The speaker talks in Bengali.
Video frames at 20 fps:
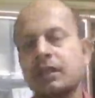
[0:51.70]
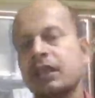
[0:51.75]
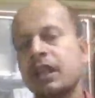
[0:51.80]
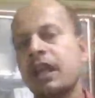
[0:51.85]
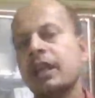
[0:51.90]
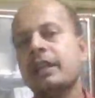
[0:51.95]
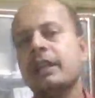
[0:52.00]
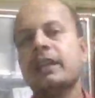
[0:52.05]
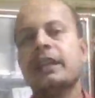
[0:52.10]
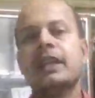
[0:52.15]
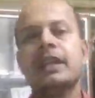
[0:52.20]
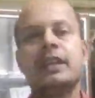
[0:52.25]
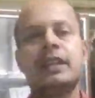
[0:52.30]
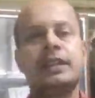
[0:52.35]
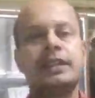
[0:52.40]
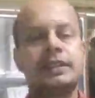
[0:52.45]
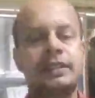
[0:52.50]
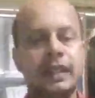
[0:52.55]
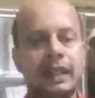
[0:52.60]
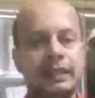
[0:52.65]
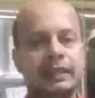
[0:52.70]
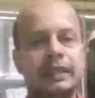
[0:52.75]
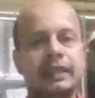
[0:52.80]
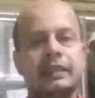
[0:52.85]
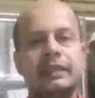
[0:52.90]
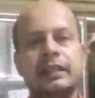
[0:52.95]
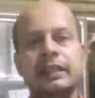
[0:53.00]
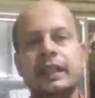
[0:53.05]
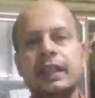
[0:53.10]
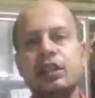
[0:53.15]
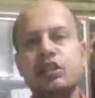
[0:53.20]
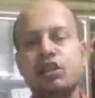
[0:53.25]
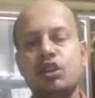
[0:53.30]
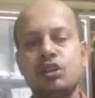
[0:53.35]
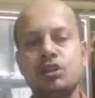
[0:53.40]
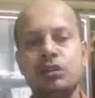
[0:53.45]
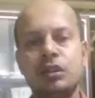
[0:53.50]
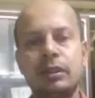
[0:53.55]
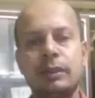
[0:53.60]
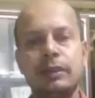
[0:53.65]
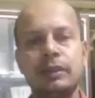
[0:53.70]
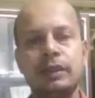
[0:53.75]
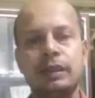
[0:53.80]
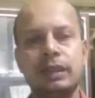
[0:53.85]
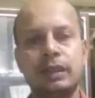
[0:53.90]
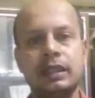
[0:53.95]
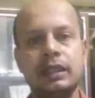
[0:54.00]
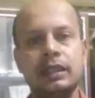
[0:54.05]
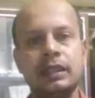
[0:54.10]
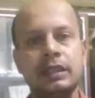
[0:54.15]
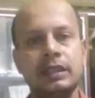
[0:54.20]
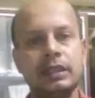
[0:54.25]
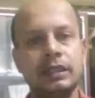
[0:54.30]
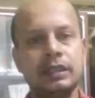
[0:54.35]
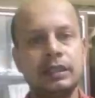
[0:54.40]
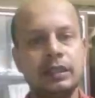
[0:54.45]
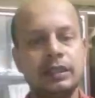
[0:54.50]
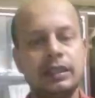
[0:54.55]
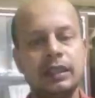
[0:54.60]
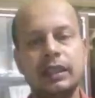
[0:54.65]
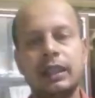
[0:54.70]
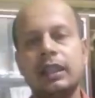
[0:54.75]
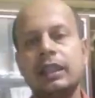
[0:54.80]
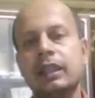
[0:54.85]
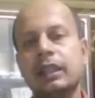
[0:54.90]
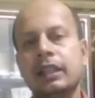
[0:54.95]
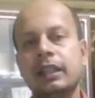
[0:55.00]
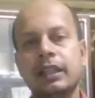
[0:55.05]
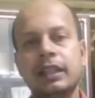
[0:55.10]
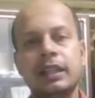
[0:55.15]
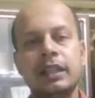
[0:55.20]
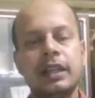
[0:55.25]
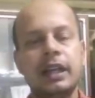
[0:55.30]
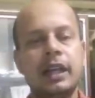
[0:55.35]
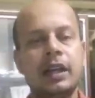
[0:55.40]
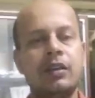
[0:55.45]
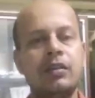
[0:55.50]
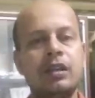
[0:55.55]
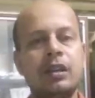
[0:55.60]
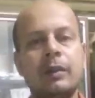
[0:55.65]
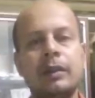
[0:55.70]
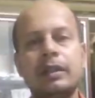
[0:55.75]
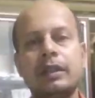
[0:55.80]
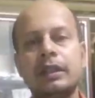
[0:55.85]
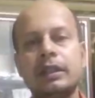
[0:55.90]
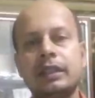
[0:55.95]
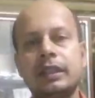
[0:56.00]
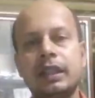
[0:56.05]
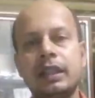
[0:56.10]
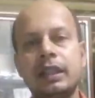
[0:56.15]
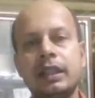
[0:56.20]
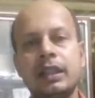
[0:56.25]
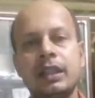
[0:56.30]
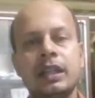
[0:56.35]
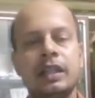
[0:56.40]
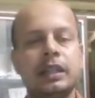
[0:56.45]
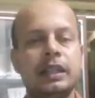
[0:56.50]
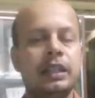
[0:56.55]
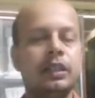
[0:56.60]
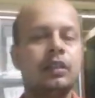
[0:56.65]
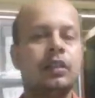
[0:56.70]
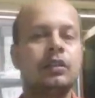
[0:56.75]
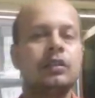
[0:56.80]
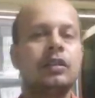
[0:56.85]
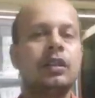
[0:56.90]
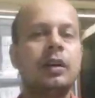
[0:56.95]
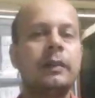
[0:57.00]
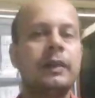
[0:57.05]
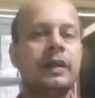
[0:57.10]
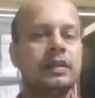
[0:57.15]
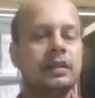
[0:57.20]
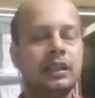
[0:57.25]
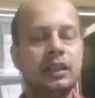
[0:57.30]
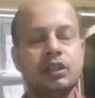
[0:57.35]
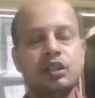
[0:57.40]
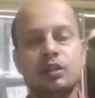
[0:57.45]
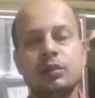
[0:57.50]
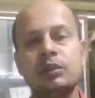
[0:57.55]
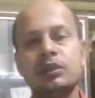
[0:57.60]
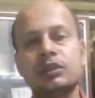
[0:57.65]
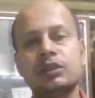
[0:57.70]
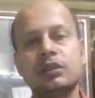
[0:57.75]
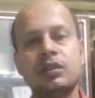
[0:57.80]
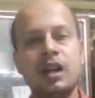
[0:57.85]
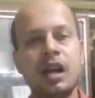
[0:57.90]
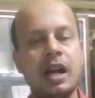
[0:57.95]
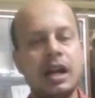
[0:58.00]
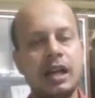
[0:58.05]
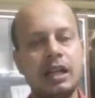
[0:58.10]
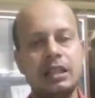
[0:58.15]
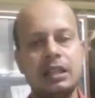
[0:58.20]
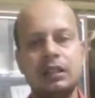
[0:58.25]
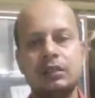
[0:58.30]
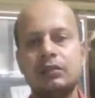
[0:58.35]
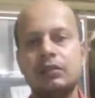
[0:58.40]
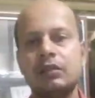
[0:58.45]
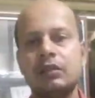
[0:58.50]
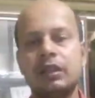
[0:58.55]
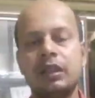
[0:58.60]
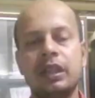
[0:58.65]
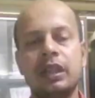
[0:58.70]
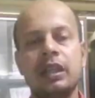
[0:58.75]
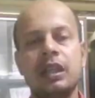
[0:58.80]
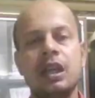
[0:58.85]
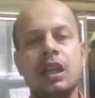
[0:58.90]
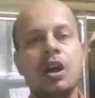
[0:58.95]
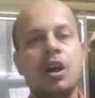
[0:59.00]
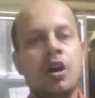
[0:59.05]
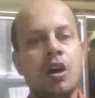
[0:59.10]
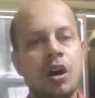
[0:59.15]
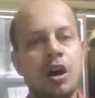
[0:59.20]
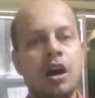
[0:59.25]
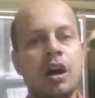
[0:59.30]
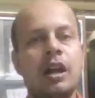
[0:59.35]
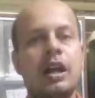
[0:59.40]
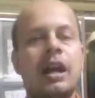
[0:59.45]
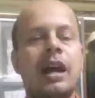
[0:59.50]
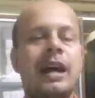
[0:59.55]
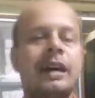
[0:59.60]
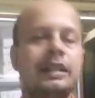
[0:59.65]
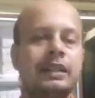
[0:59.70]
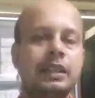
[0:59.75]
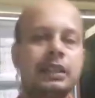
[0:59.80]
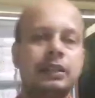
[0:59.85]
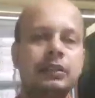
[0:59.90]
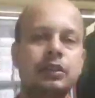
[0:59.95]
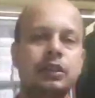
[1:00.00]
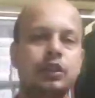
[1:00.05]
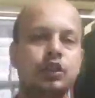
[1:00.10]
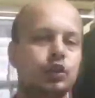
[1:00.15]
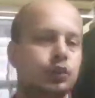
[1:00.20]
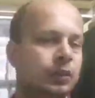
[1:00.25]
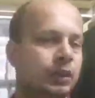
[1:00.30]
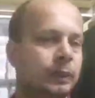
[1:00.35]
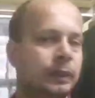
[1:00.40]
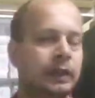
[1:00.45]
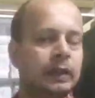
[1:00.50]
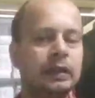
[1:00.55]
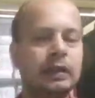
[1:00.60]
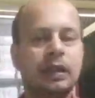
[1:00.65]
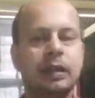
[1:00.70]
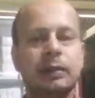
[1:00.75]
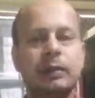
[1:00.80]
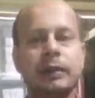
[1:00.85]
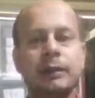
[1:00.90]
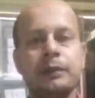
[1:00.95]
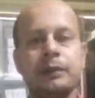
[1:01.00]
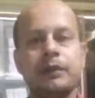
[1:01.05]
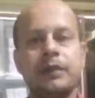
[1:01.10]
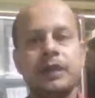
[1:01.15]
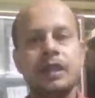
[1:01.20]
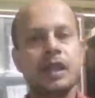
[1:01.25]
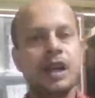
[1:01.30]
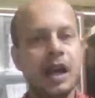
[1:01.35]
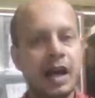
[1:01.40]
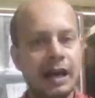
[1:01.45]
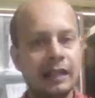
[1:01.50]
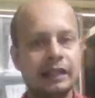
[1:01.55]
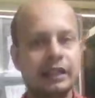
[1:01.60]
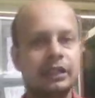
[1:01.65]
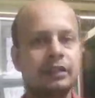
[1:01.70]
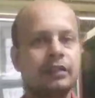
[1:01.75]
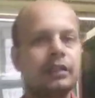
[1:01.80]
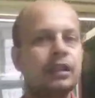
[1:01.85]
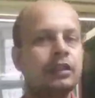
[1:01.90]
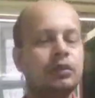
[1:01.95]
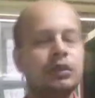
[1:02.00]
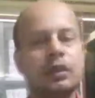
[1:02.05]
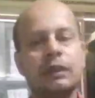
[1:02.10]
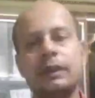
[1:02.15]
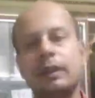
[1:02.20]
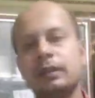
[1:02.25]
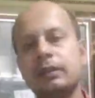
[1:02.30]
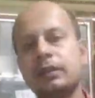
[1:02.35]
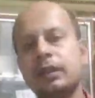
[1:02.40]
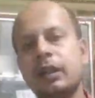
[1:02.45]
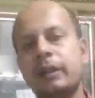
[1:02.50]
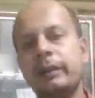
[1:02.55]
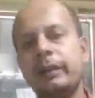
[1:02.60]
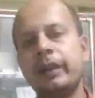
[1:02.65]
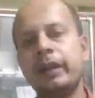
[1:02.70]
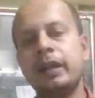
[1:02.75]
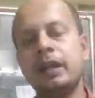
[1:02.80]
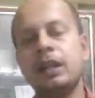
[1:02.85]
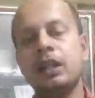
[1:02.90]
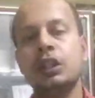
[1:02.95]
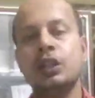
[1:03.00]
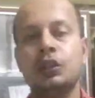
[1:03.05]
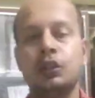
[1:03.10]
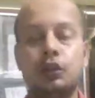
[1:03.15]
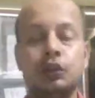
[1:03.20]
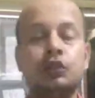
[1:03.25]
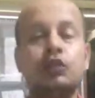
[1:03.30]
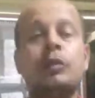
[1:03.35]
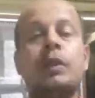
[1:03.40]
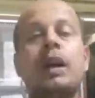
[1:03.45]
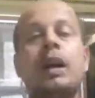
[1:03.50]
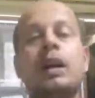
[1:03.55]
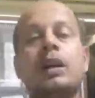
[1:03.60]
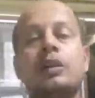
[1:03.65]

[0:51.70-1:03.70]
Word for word: তাই সেই দিক থেকে নজর আমাদেরকে দিতে গেলে এখন আমাদেরকে কি করতে হবে সেই সমস্ত আগাছাগুলোকে হয় হাতে করে তুলে ফেলতে হবে হাতে করে তুলে ফেলতে হবে নতুবা